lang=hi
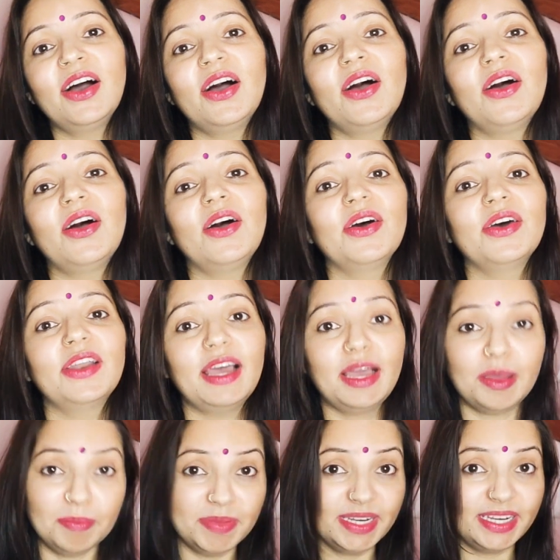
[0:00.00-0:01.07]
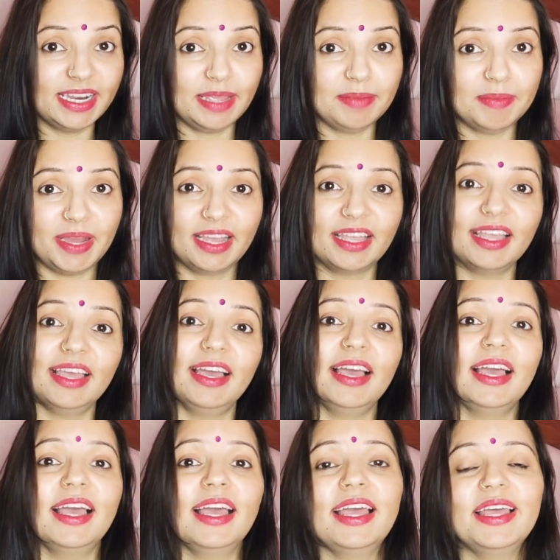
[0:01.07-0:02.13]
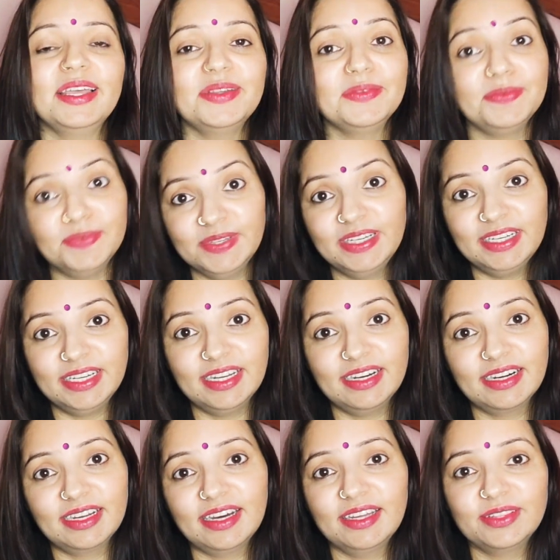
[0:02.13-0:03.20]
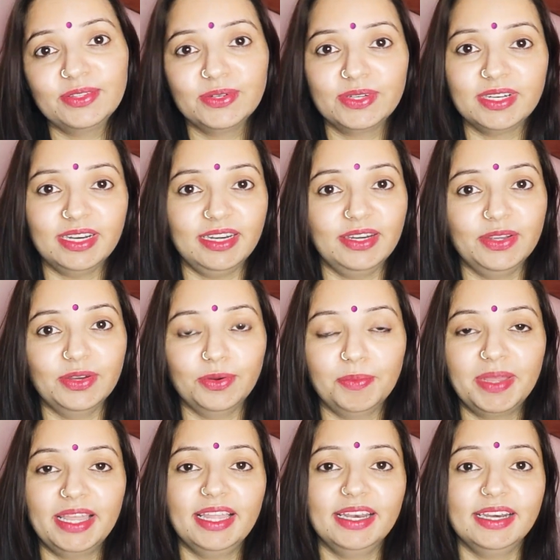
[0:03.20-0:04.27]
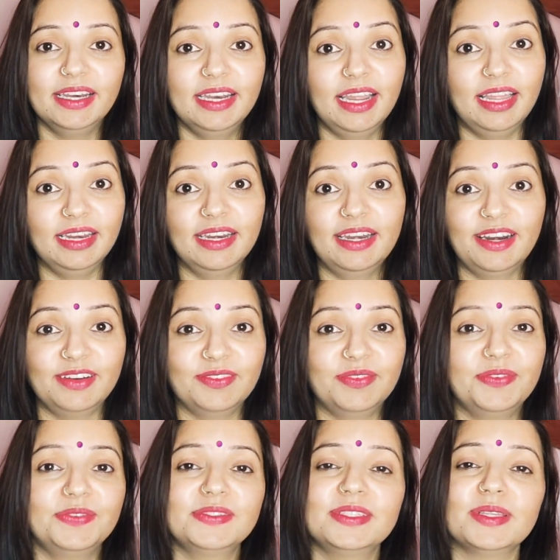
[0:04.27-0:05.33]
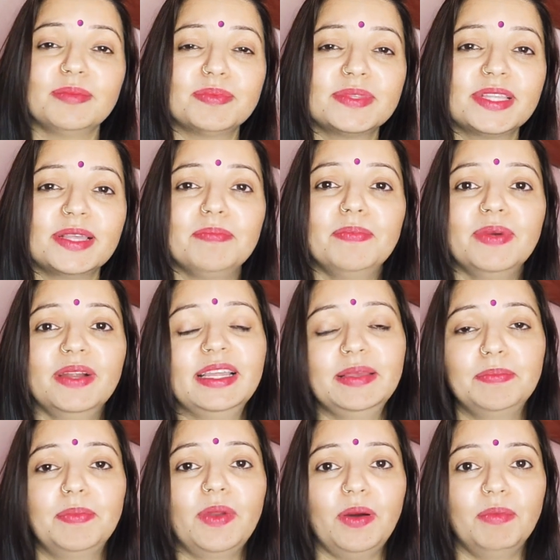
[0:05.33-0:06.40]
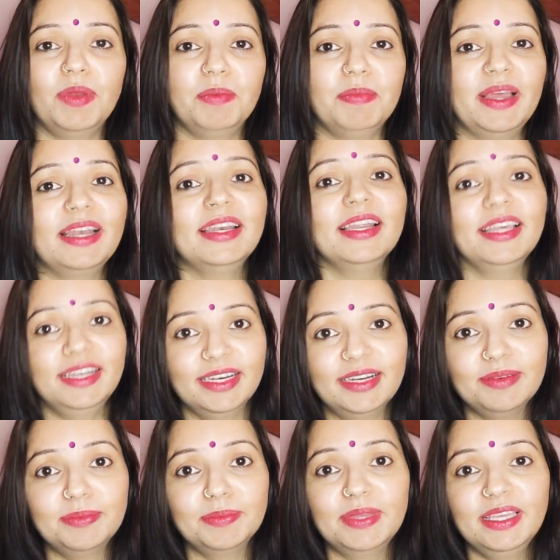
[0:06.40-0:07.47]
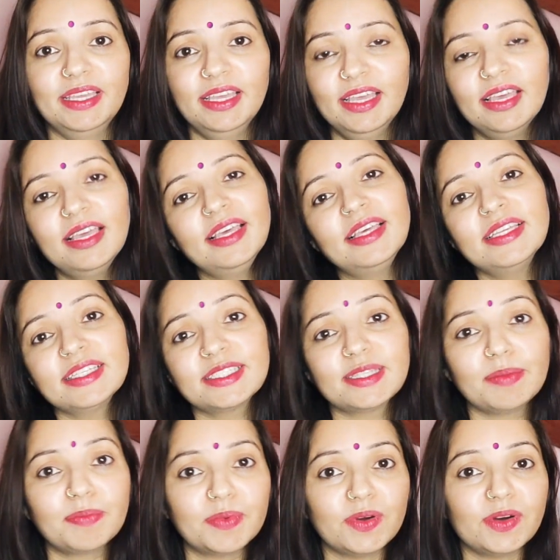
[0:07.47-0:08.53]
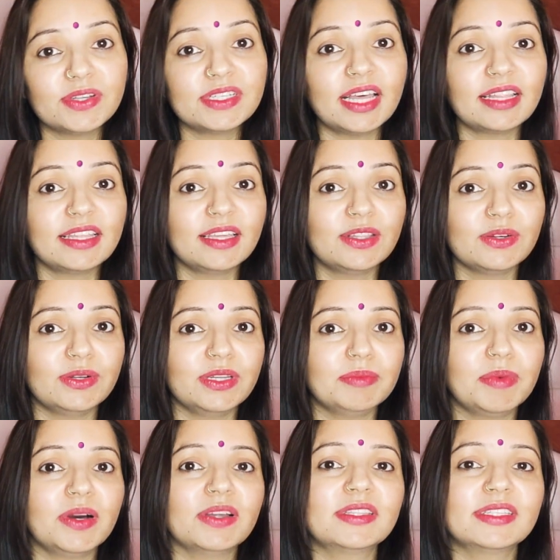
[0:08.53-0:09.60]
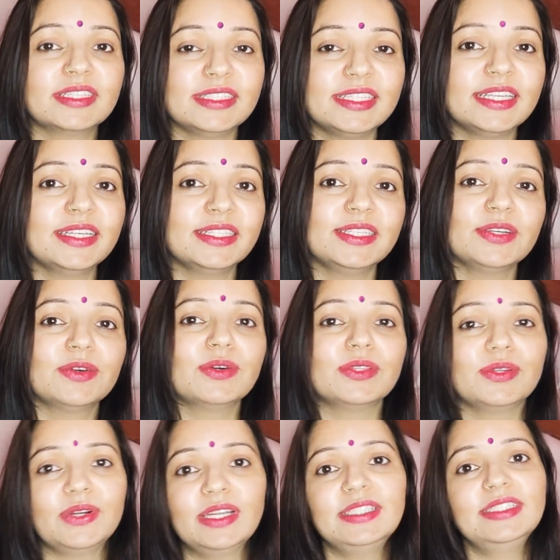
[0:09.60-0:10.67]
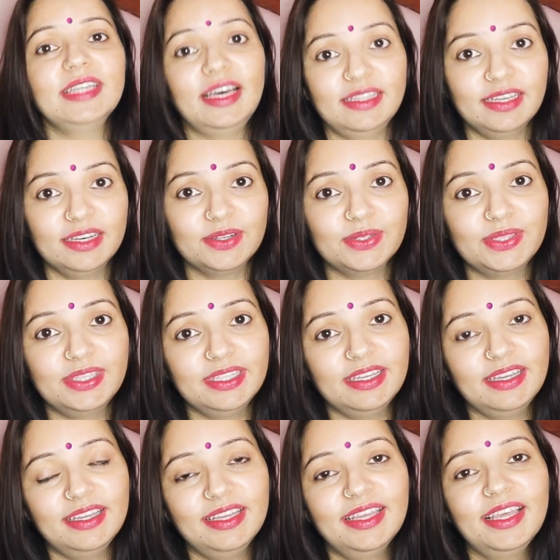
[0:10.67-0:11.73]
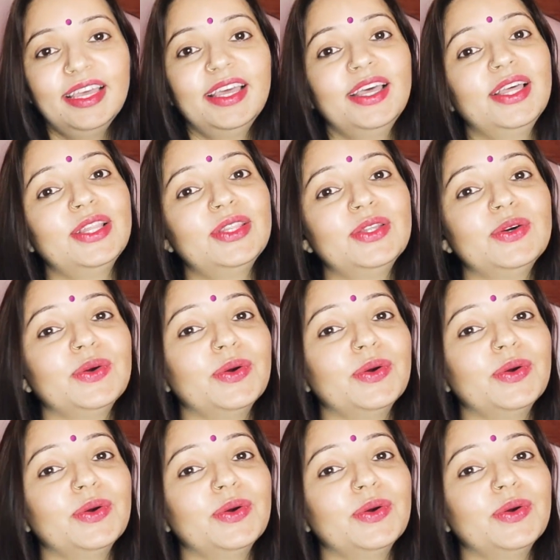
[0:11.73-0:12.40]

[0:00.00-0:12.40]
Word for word: और अभी टाइम आ गया है विंटर का तो ठंडियों में डेंड्रफ सबसे बड़ी प्रॉब्लम है डेंड्रफ की सबको हो जाते हैं थोड़ी बहुत किसी किसी को थोड़ा ज़्यादा होते हैं तो